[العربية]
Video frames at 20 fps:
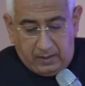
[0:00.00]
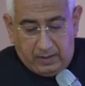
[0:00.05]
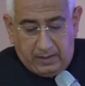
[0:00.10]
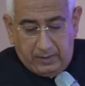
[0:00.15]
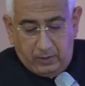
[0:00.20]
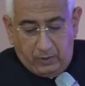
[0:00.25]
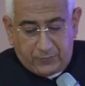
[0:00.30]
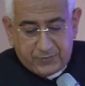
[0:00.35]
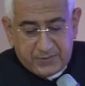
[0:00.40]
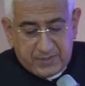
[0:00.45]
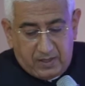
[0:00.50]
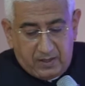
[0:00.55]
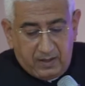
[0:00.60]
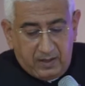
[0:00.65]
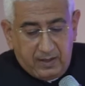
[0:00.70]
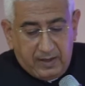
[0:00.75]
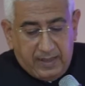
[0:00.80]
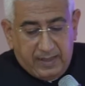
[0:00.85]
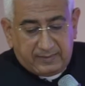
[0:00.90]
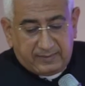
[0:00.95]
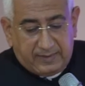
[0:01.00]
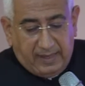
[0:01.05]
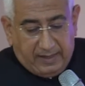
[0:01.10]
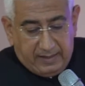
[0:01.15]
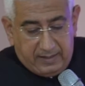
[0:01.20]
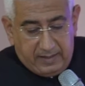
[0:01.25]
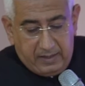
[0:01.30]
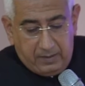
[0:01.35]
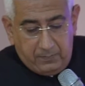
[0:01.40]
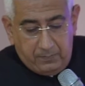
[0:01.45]
لا يفصل
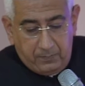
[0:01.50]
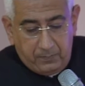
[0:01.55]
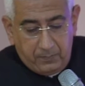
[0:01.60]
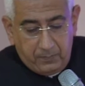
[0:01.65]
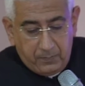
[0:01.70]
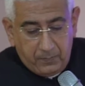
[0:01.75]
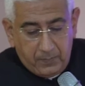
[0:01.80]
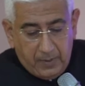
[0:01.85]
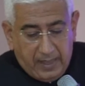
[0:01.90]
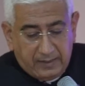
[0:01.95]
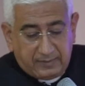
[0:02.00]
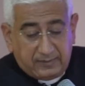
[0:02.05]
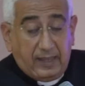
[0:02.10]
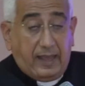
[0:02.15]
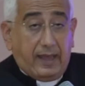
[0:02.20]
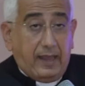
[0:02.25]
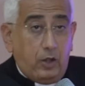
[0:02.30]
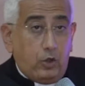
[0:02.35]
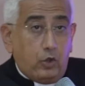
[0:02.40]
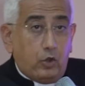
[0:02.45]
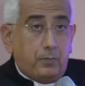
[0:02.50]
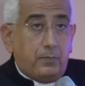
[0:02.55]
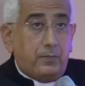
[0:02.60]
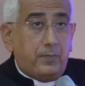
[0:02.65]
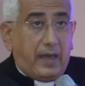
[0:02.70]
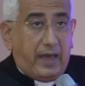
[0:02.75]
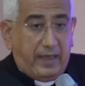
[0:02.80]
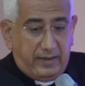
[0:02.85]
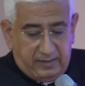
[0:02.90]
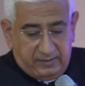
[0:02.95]
التعليم
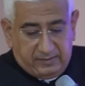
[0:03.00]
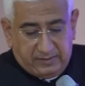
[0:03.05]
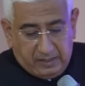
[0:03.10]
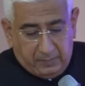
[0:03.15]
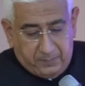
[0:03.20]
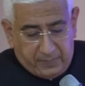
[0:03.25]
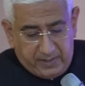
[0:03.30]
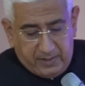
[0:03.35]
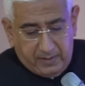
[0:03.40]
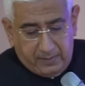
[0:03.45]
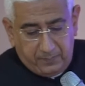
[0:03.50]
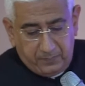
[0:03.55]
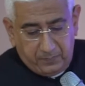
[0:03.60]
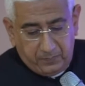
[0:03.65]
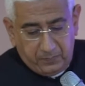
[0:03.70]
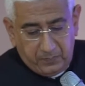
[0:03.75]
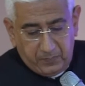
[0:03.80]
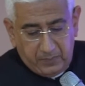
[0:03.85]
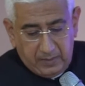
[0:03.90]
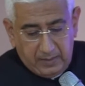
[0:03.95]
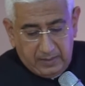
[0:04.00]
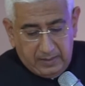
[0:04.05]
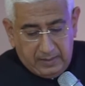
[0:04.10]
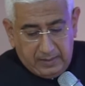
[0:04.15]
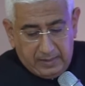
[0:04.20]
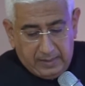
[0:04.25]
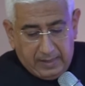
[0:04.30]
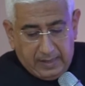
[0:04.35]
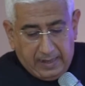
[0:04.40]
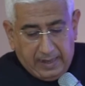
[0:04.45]
التعلم عن التربيه
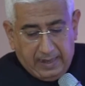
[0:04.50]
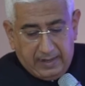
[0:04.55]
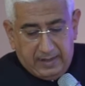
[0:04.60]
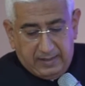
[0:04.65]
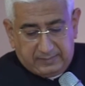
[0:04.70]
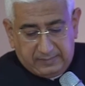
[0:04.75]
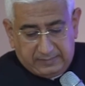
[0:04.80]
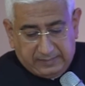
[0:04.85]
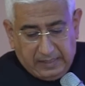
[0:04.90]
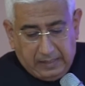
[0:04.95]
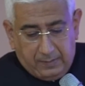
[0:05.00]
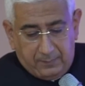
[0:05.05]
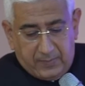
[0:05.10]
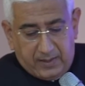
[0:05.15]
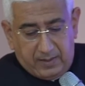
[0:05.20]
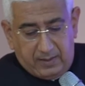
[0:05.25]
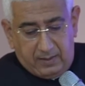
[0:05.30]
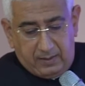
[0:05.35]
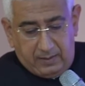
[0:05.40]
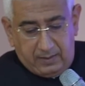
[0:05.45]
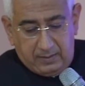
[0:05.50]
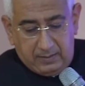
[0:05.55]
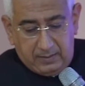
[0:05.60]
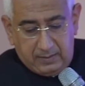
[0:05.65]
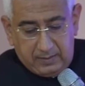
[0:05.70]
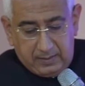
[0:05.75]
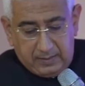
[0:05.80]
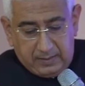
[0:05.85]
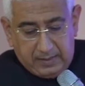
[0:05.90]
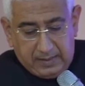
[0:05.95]
التي تعمل
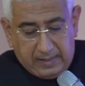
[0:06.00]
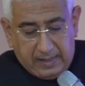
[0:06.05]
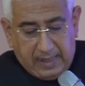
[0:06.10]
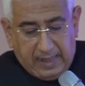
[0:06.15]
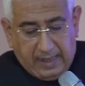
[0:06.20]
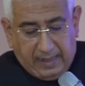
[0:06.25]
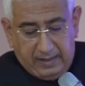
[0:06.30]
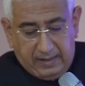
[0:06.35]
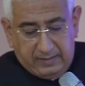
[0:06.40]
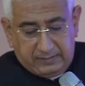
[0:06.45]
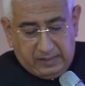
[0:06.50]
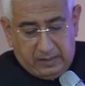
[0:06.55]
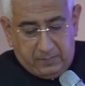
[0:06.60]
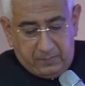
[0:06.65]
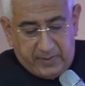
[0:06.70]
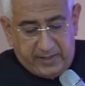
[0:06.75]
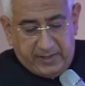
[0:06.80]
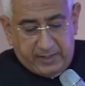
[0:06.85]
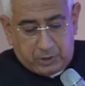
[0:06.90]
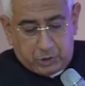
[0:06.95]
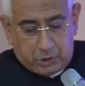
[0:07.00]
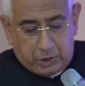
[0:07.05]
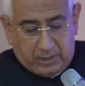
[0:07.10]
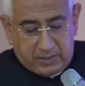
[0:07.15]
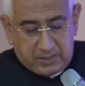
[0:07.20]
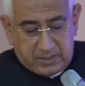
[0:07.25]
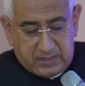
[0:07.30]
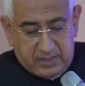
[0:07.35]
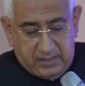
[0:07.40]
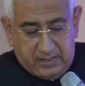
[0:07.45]
على تنمية
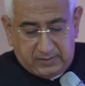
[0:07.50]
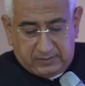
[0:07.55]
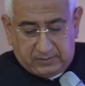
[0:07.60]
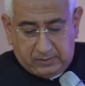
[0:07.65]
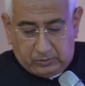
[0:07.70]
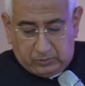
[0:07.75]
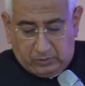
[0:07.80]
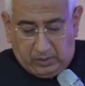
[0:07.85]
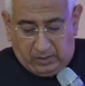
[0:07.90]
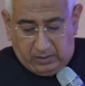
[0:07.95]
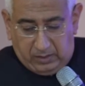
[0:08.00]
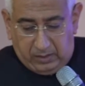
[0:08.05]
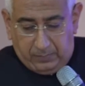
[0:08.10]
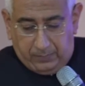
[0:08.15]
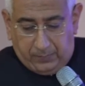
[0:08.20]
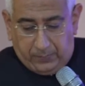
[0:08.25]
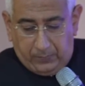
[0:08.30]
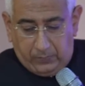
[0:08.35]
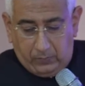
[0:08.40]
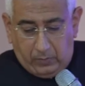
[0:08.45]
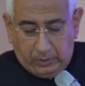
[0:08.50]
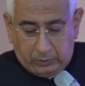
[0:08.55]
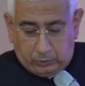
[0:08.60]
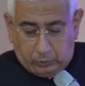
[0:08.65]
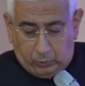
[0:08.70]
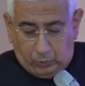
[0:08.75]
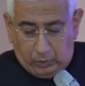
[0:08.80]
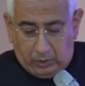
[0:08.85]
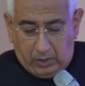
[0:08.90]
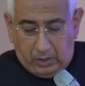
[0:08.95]
شخصية الطالب
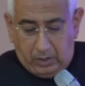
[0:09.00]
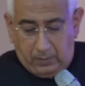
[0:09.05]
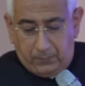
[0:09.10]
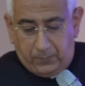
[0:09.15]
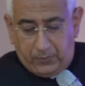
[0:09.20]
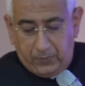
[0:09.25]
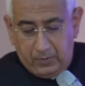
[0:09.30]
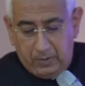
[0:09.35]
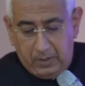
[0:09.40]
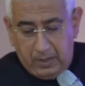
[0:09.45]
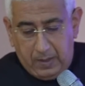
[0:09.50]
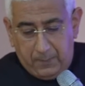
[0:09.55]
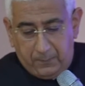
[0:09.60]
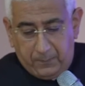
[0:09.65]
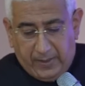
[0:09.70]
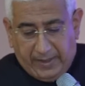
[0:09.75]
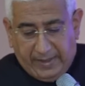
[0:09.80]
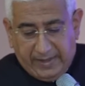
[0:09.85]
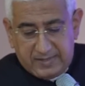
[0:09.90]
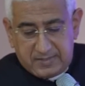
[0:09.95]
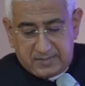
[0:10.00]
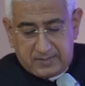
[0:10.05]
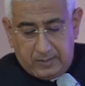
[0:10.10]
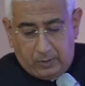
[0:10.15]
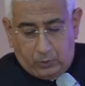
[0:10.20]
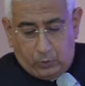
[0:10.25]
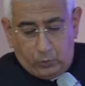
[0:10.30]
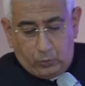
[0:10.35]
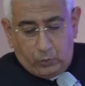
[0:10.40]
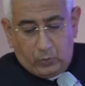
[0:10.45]
الطلاب بحيث
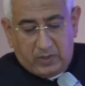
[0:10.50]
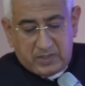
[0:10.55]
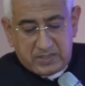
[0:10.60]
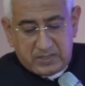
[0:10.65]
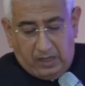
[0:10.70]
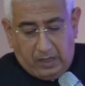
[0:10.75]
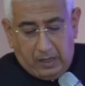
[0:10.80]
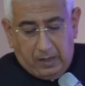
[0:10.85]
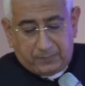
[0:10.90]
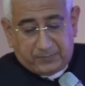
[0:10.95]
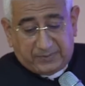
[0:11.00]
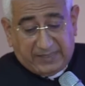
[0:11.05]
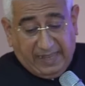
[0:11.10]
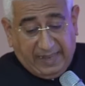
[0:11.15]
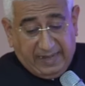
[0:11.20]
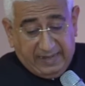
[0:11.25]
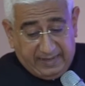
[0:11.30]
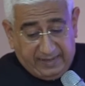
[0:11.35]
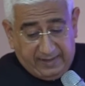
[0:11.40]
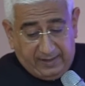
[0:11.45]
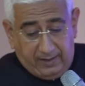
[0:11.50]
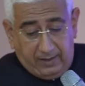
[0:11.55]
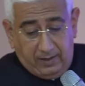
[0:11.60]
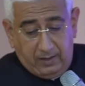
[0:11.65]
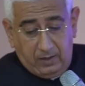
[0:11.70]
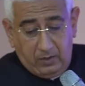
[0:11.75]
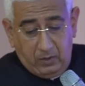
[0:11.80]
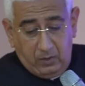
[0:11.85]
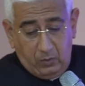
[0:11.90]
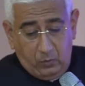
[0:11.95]
يكونوا أصحاب
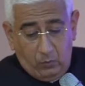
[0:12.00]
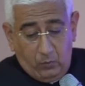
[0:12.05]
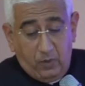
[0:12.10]
تحليل